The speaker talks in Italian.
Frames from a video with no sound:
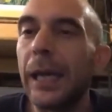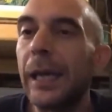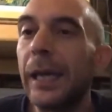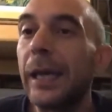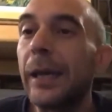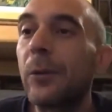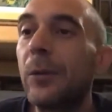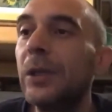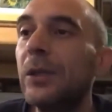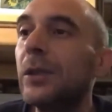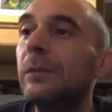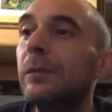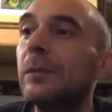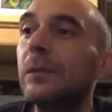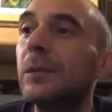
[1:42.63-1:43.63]
E quindi,
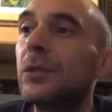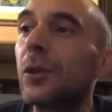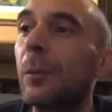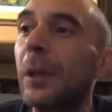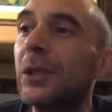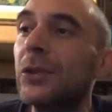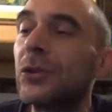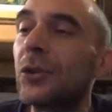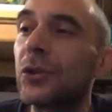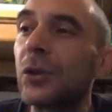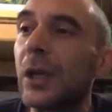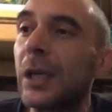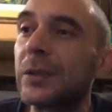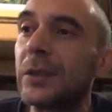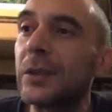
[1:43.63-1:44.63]
insomma, il
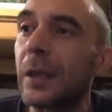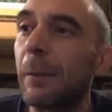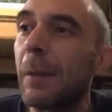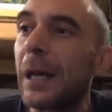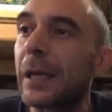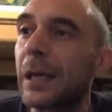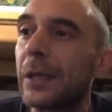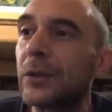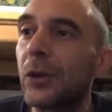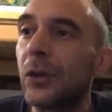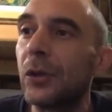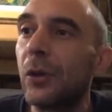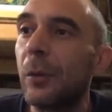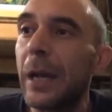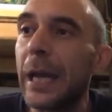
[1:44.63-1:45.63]
discorso della stessa barca,
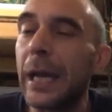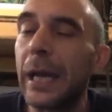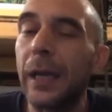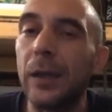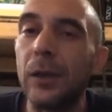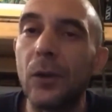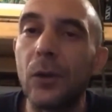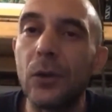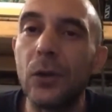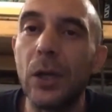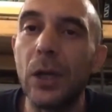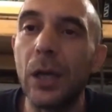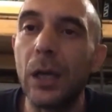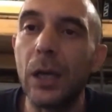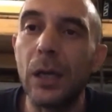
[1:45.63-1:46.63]
secondo me, eh,
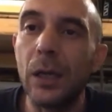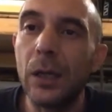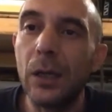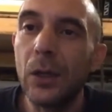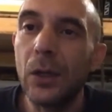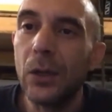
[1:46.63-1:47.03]
non, eh,